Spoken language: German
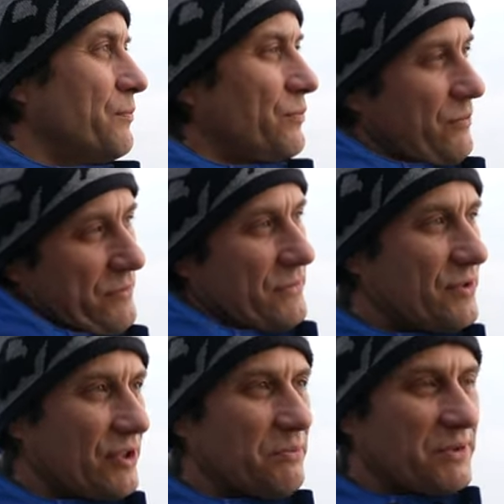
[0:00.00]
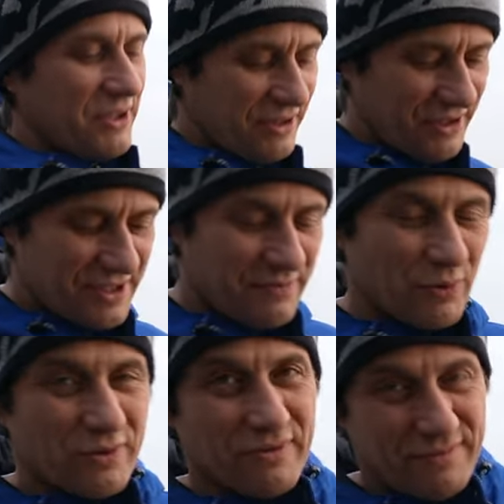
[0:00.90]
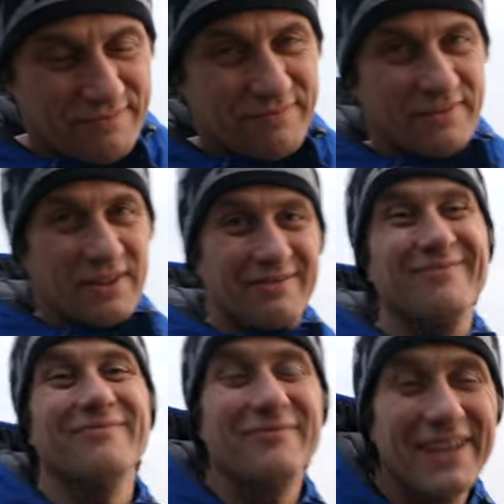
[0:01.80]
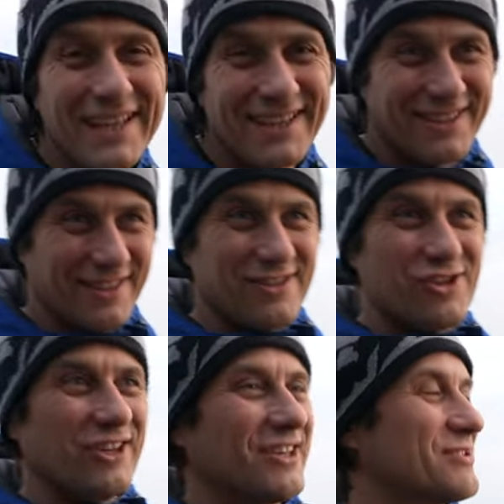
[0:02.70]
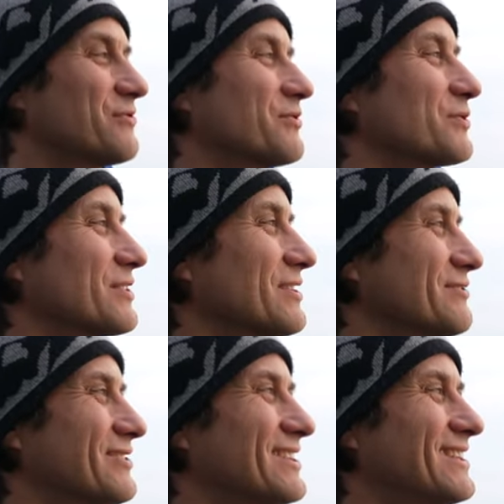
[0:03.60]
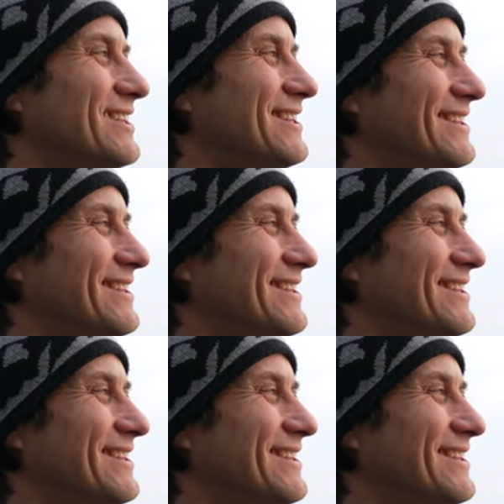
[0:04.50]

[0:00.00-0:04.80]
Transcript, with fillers: Hm, ich habe mich gezwungen, wenig Steg zu fotografieren.